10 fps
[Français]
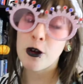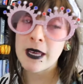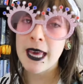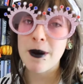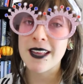
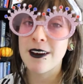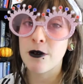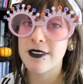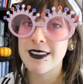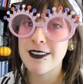comic appartient
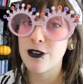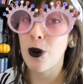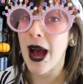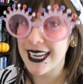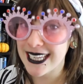aux
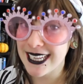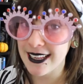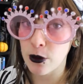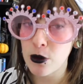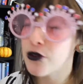éditions
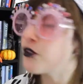Aquileos